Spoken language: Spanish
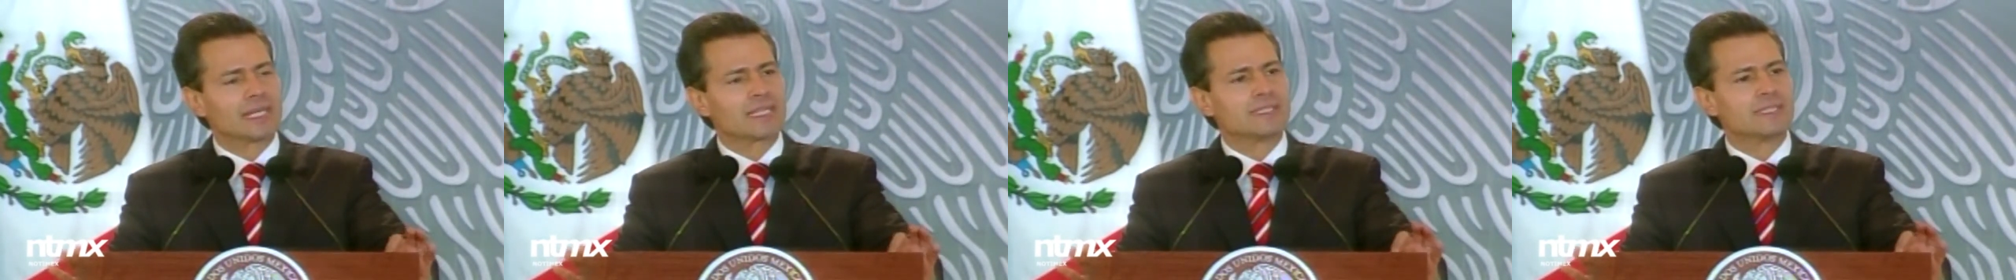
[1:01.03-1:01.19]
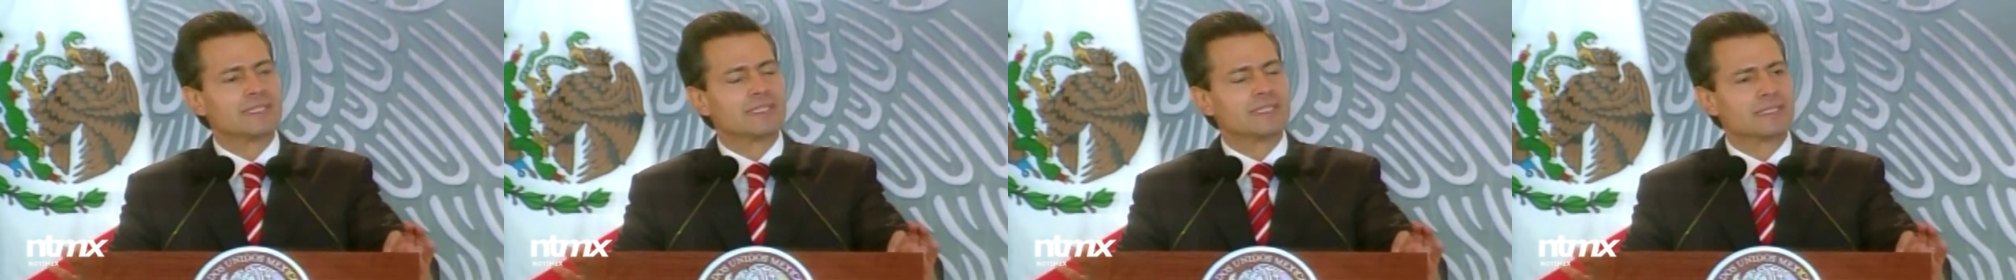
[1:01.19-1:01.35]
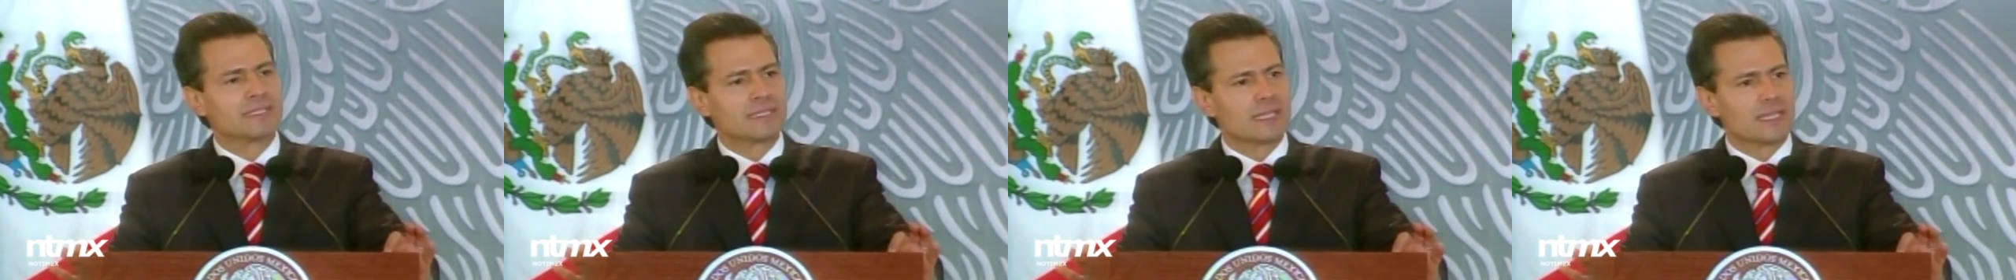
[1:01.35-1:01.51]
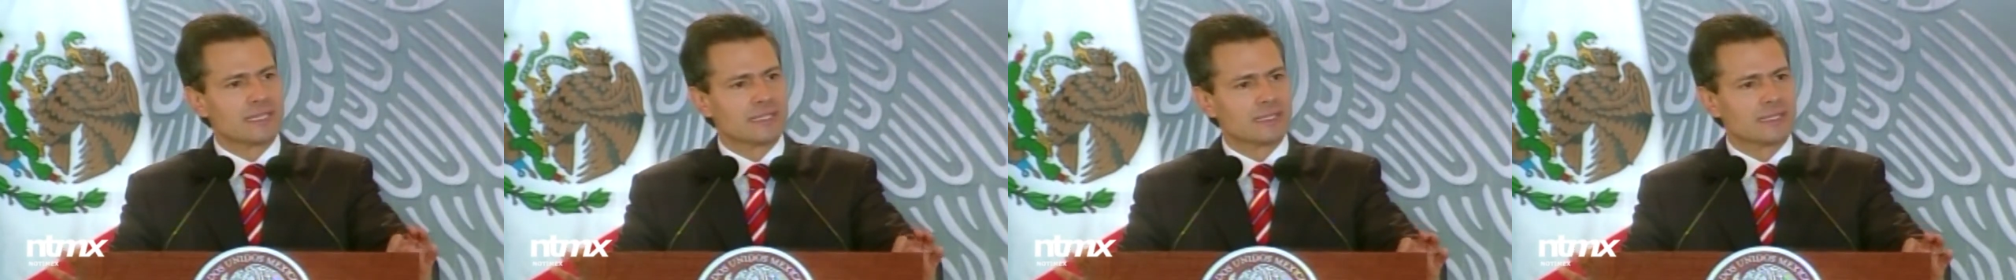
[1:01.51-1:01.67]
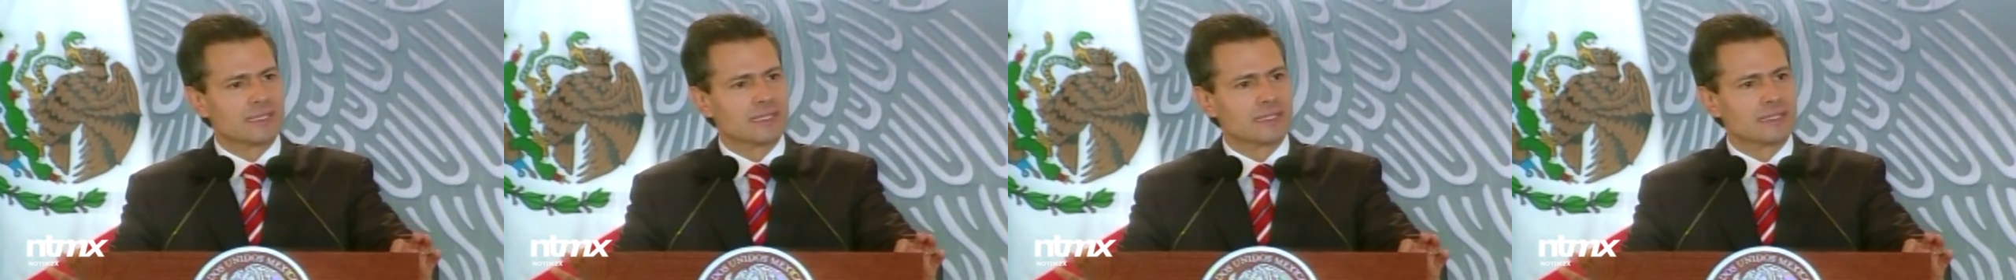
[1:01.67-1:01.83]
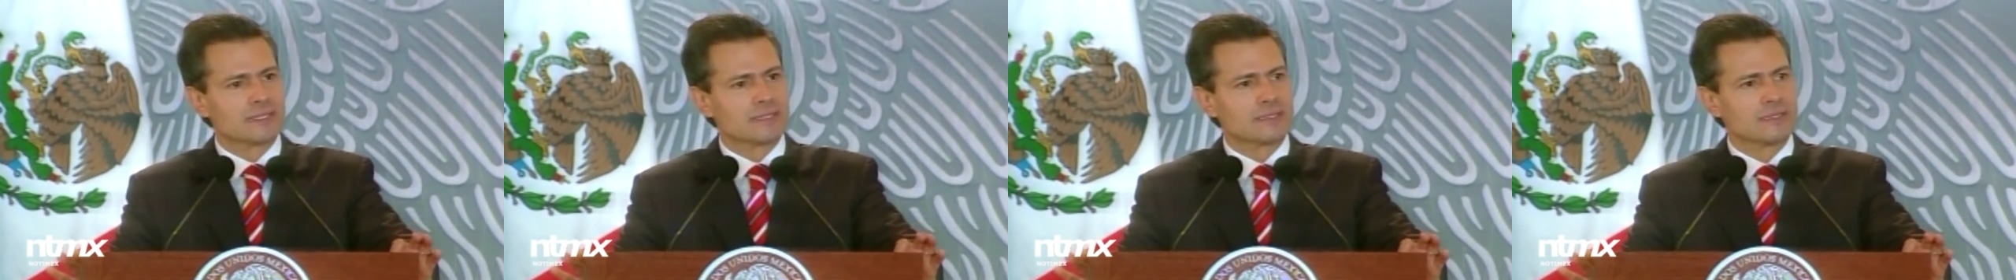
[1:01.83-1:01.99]

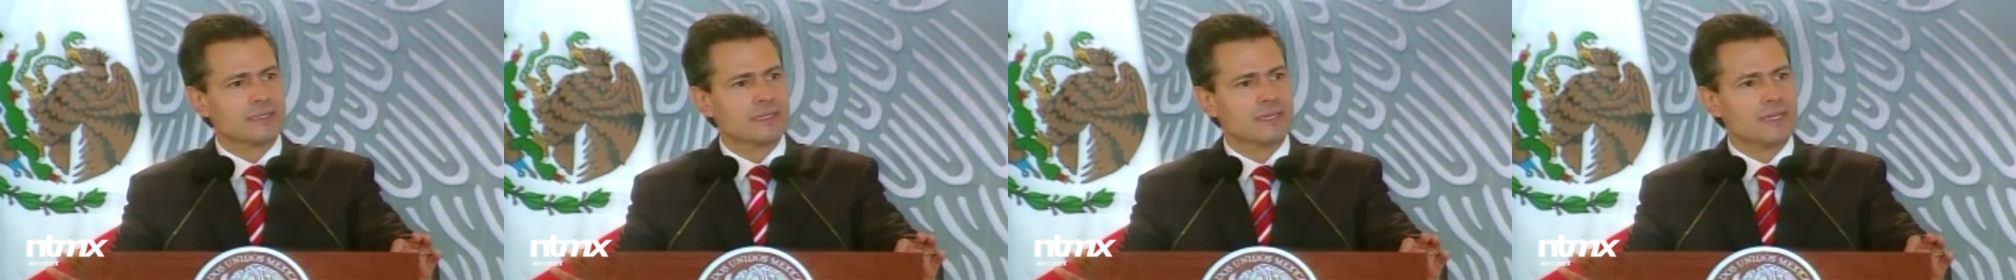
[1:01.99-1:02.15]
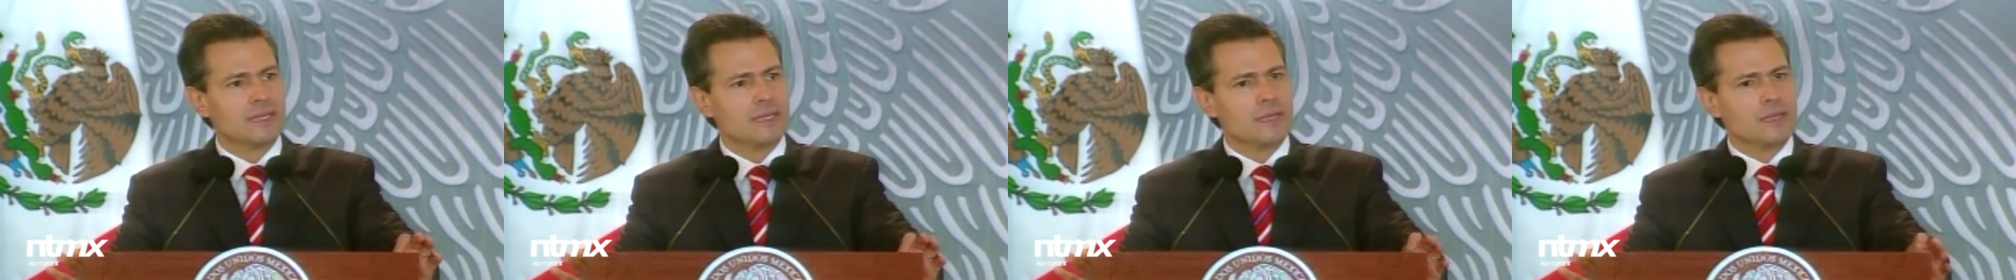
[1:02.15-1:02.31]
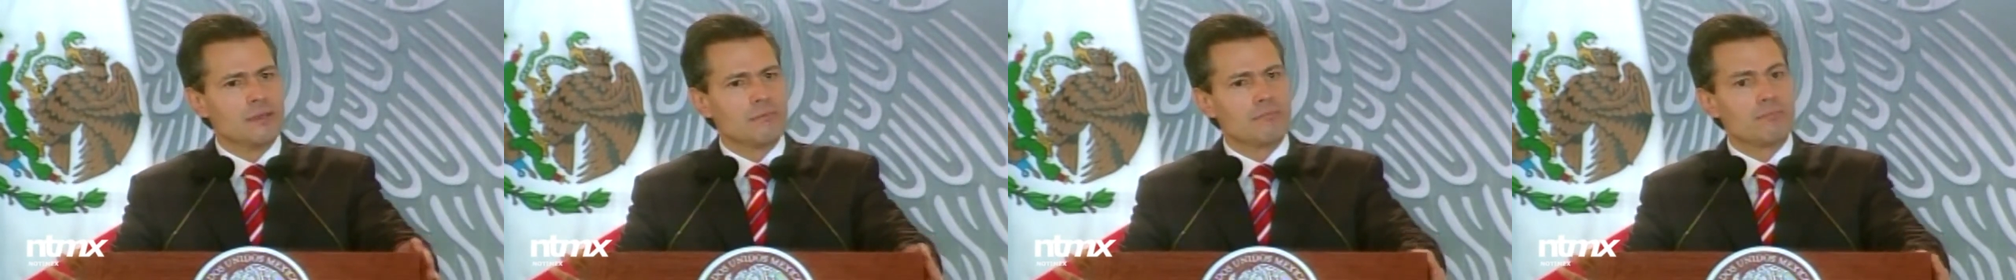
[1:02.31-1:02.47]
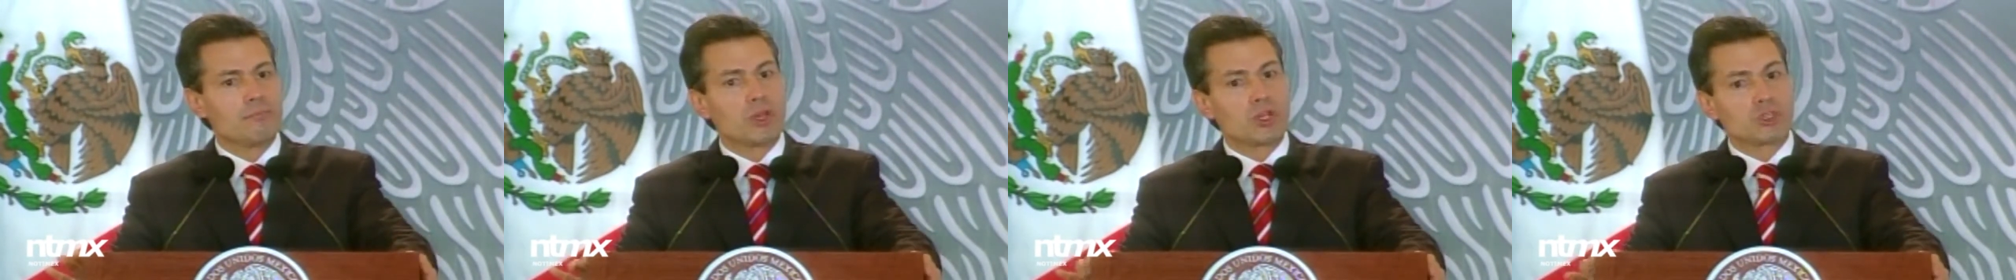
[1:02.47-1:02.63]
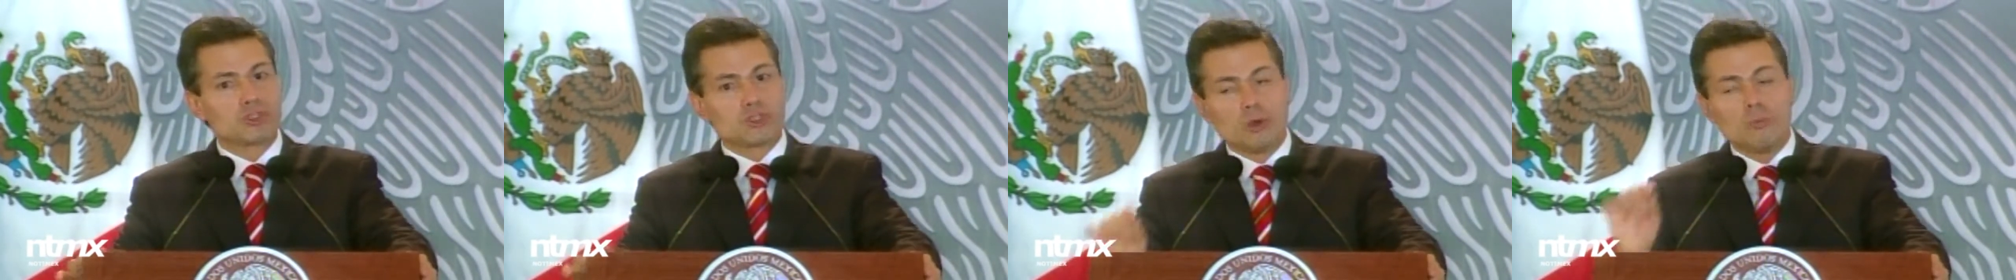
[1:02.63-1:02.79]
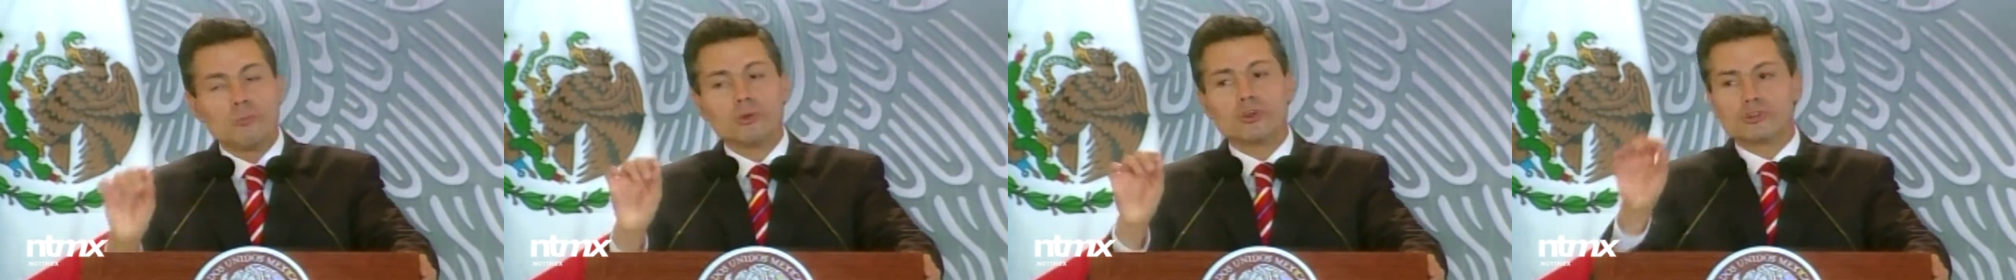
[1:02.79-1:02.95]
resistencias,
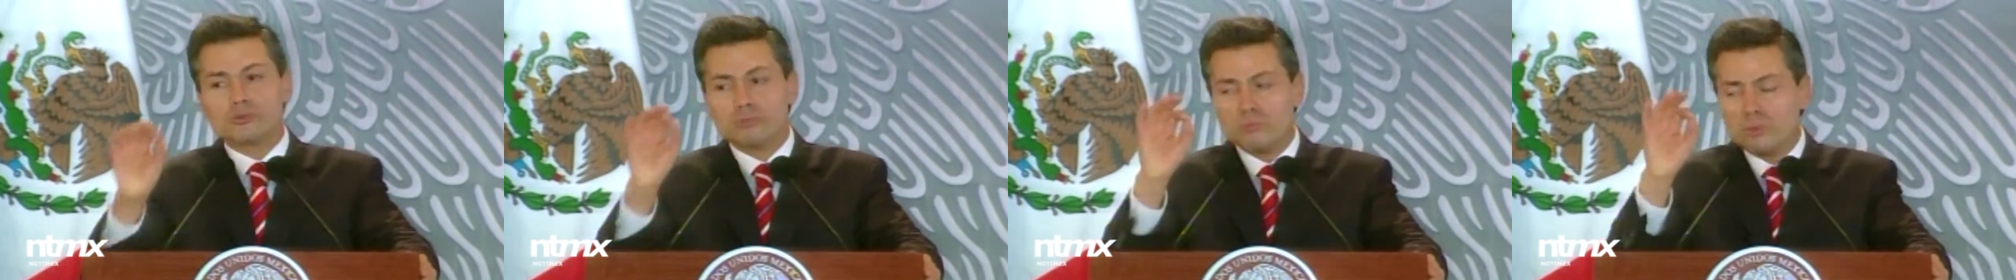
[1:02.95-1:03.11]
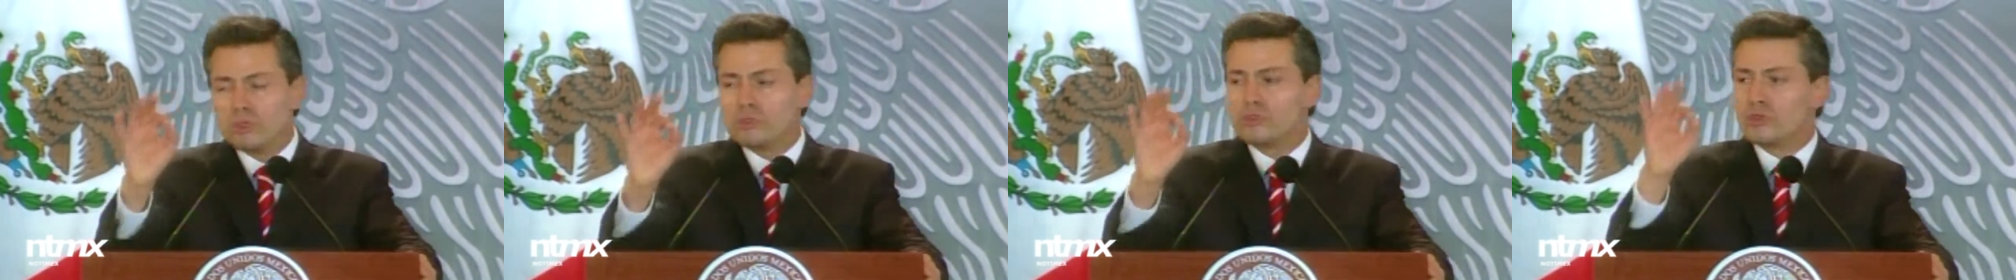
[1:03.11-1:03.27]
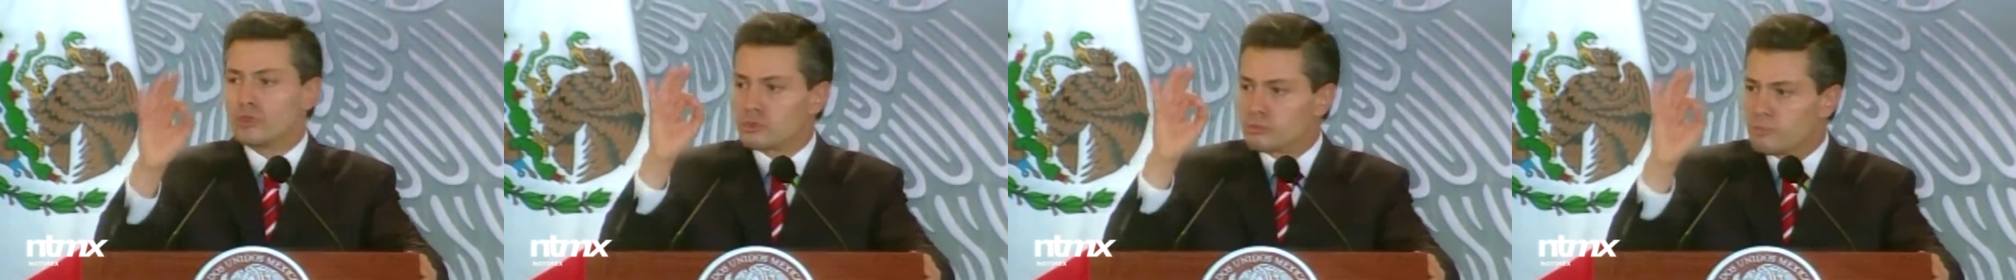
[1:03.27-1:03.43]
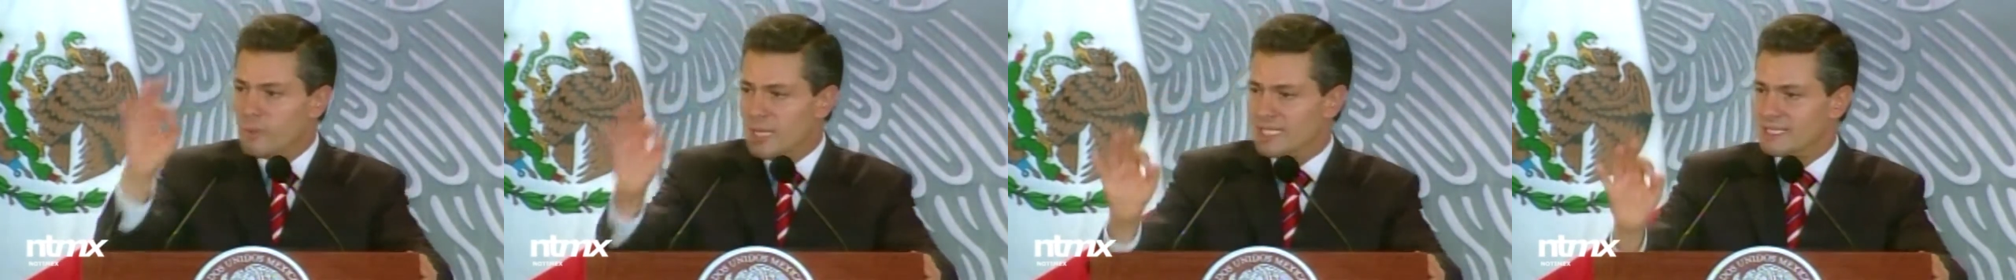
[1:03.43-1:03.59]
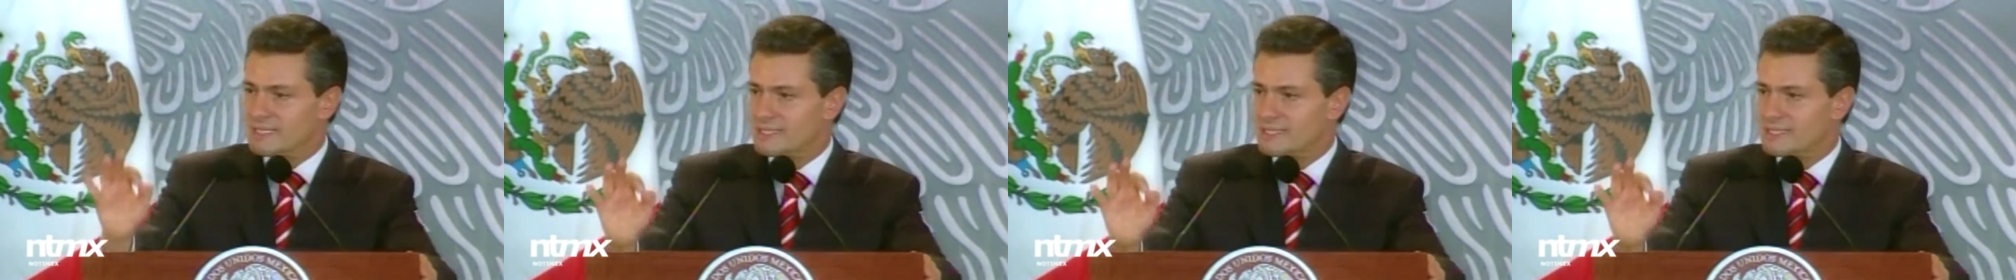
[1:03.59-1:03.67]
pero somos muchos